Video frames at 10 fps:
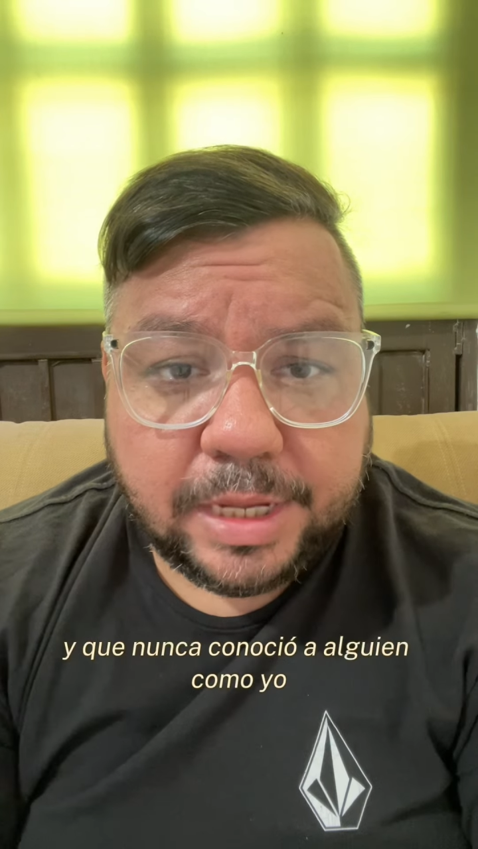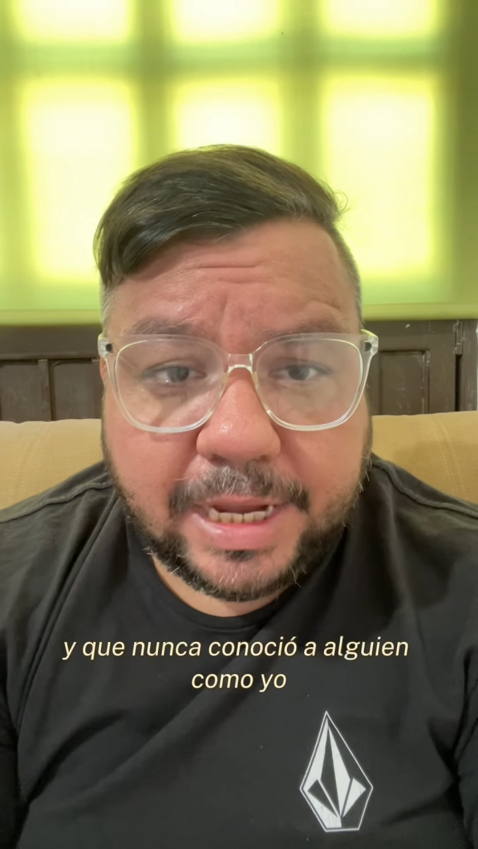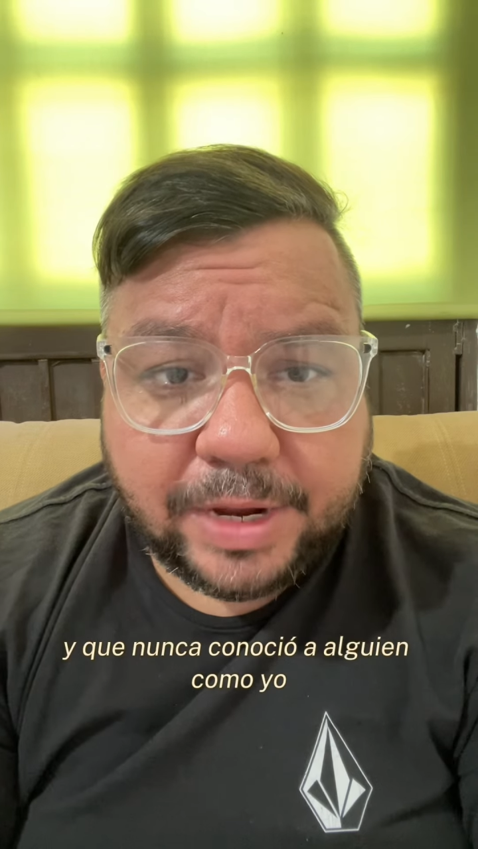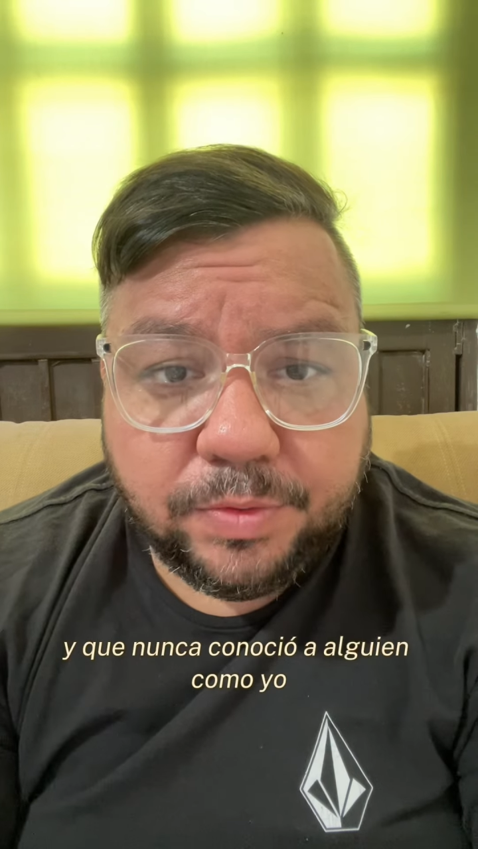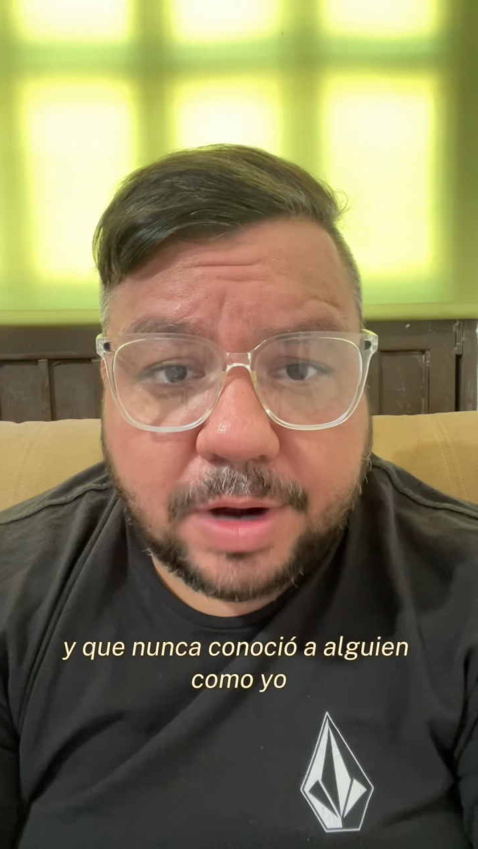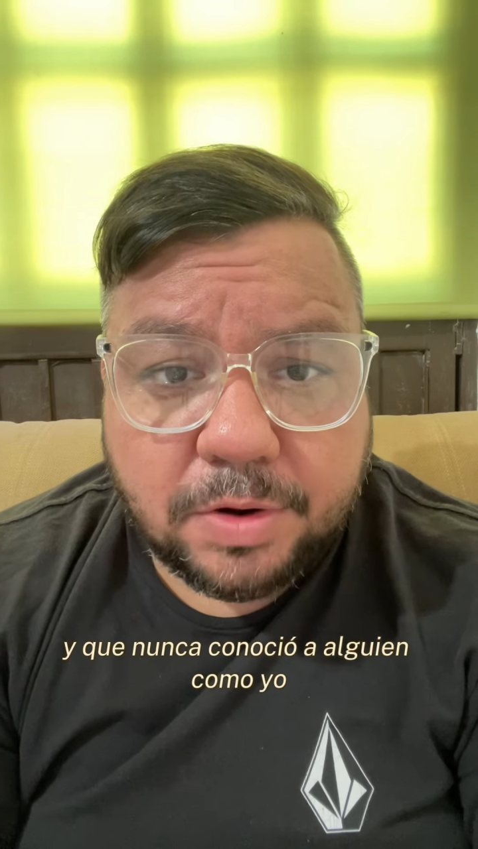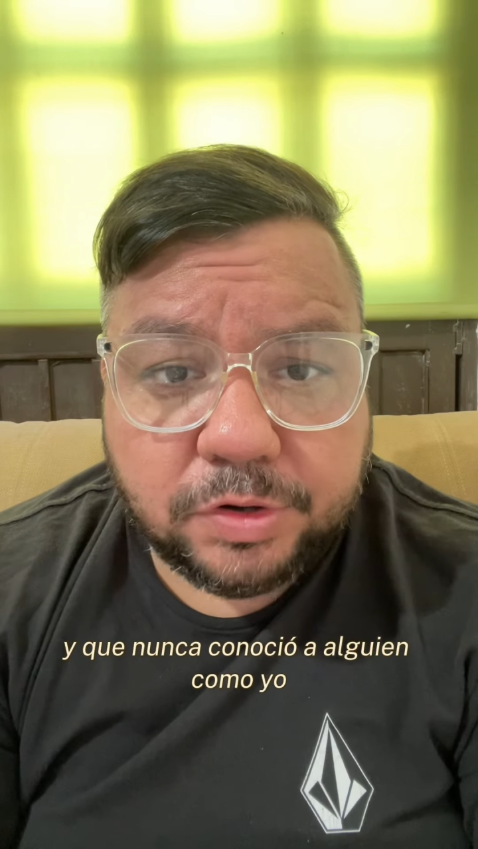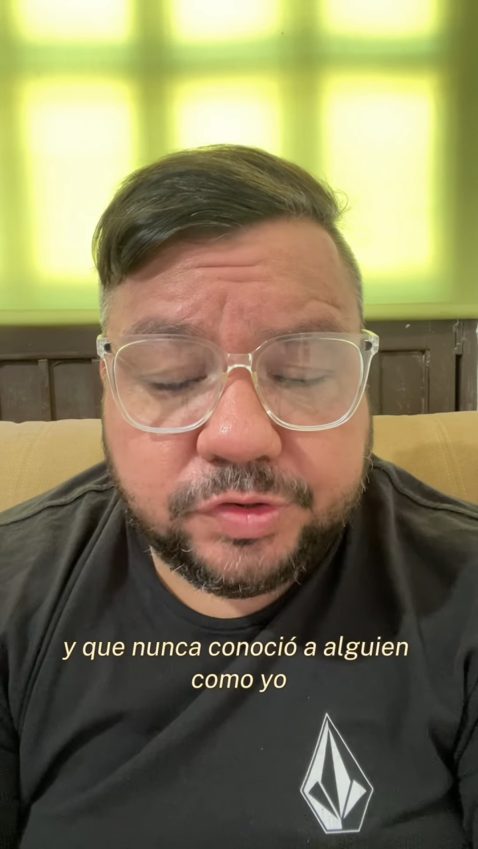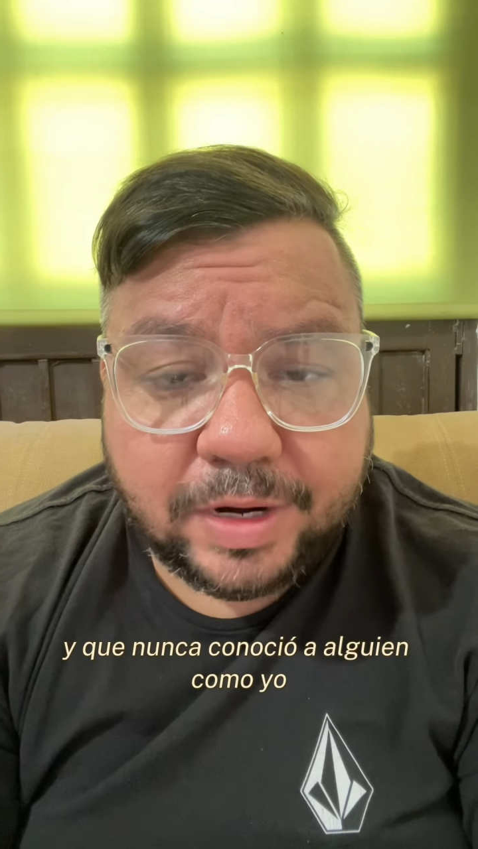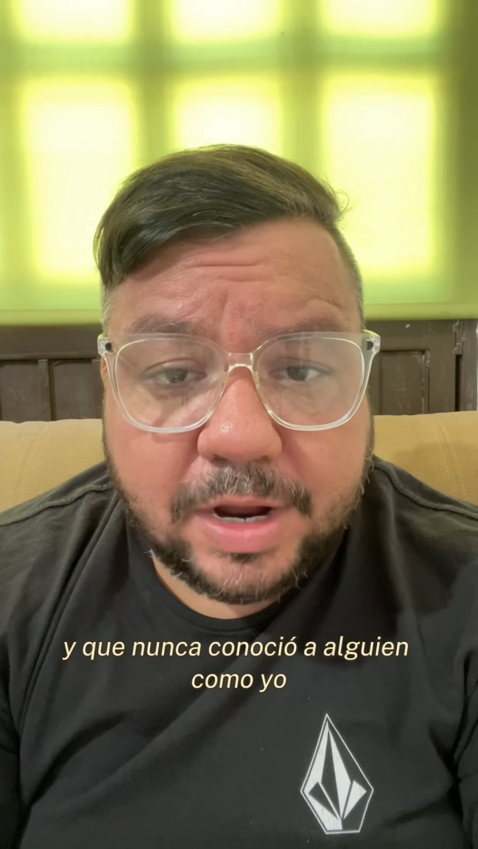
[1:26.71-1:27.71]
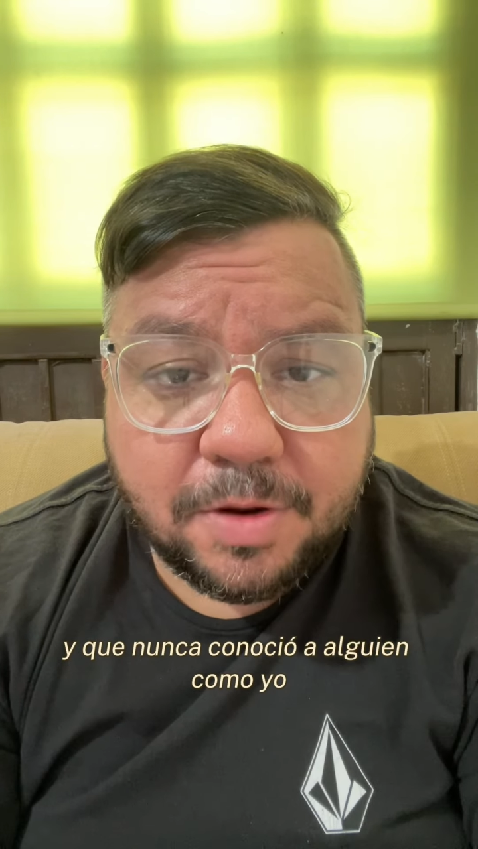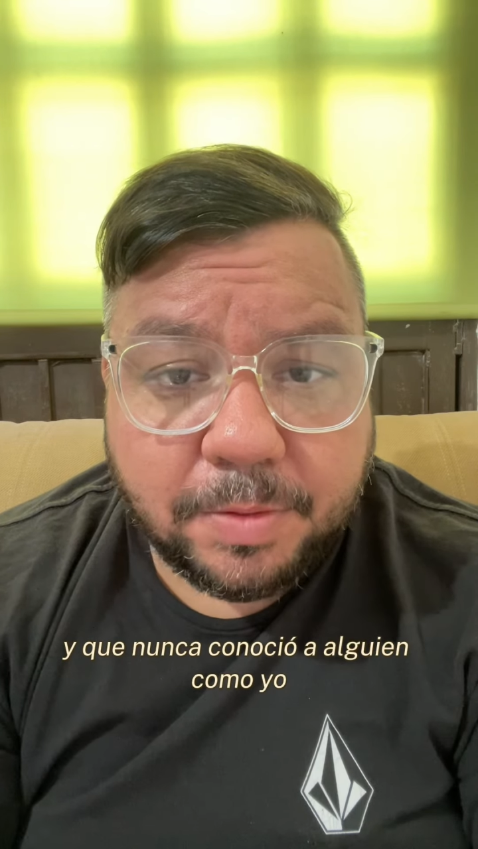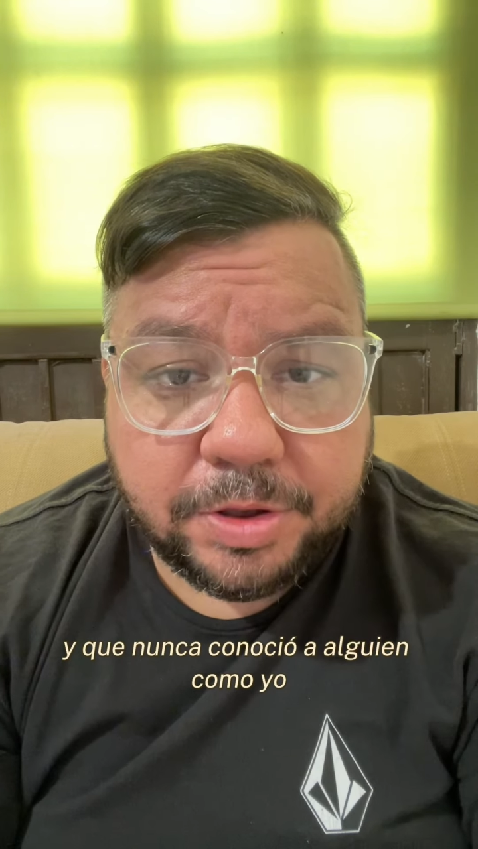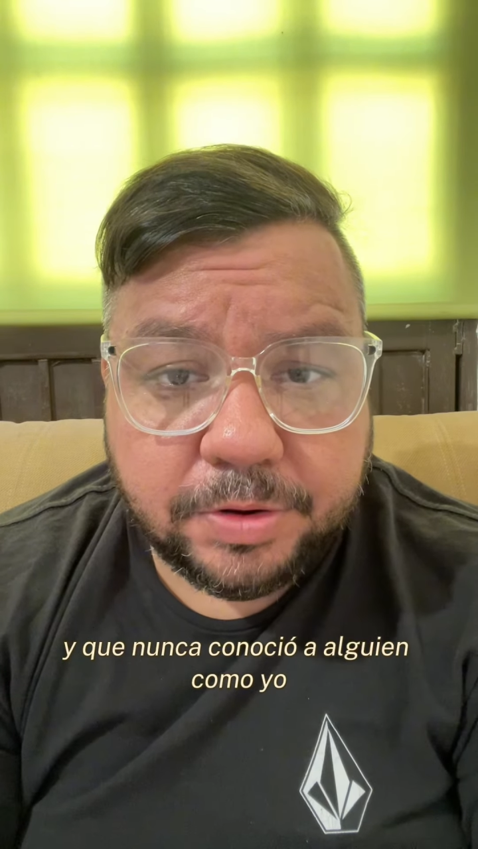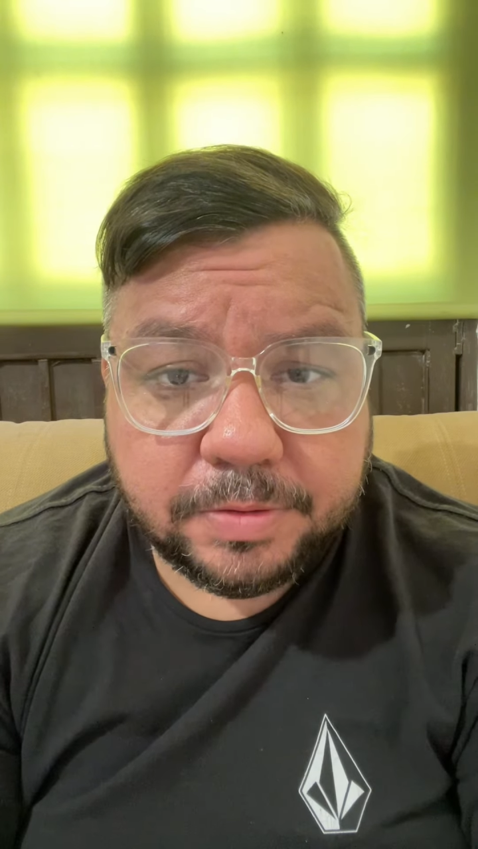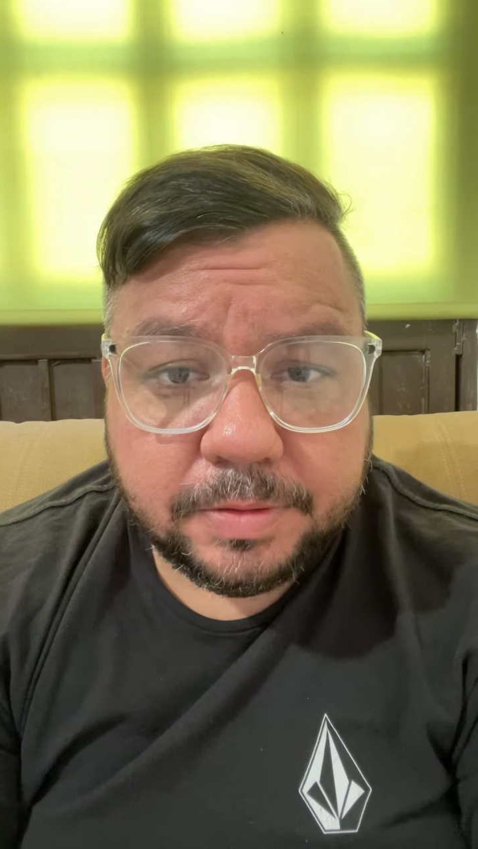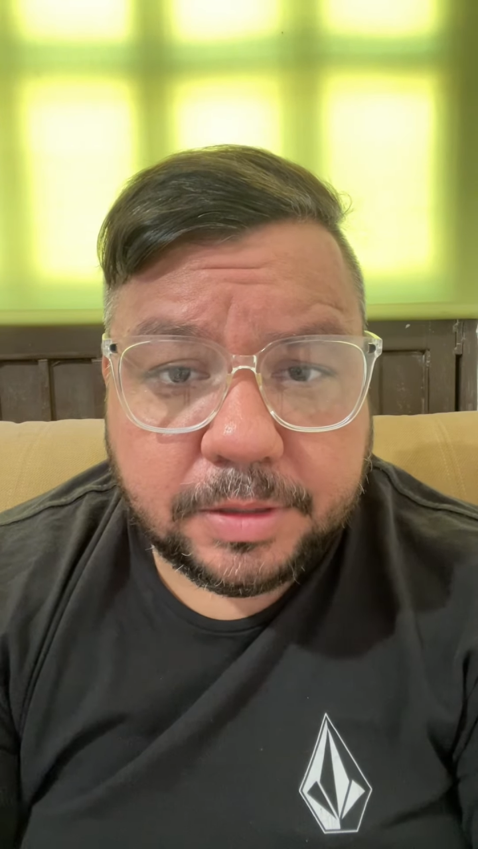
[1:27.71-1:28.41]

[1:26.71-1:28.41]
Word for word: y que nunca conoció a alguien como yo.